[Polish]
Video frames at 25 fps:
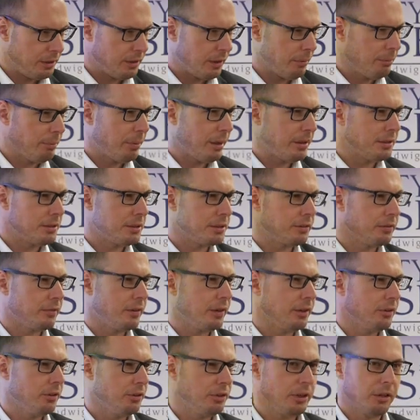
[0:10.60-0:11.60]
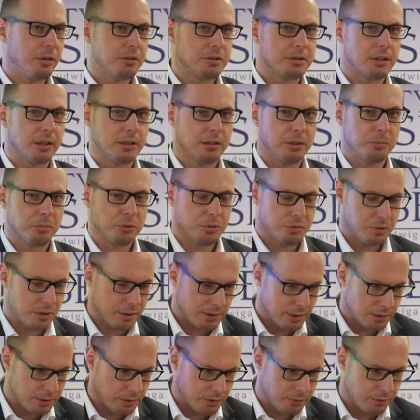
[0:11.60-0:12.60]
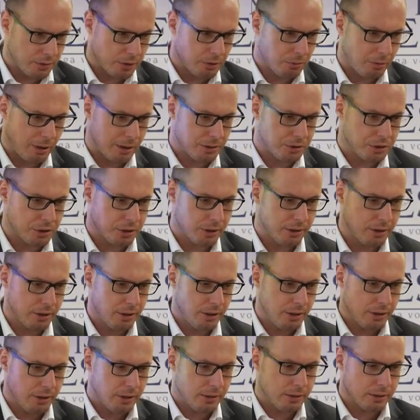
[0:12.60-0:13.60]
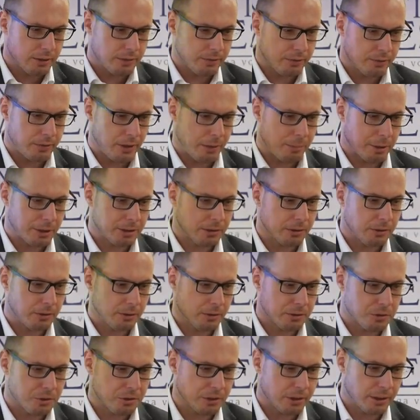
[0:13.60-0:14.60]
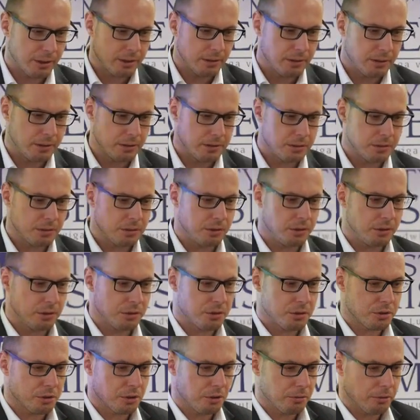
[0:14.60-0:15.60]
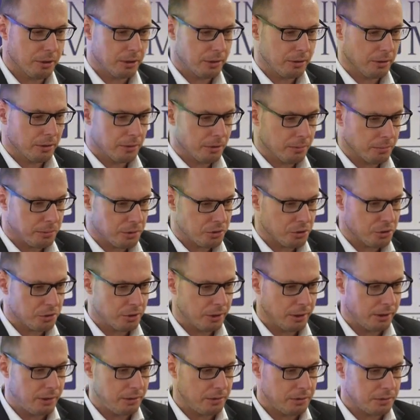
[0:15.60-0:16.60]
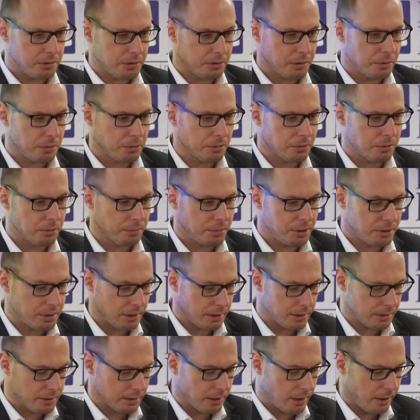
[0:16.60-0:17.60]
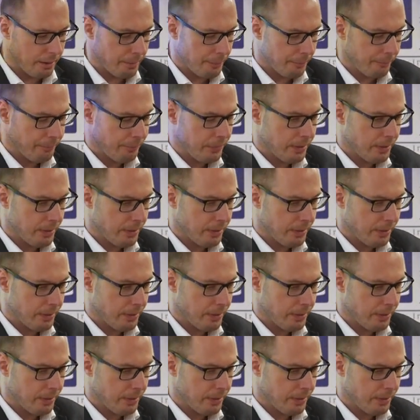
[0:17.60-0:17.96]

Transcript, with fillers: Witam Państwa no, na ostatnim już w zasadzie wykładzie e, w ramach tegorocznej edycji Szkoły Ekonomicznej Instytutu Misesa.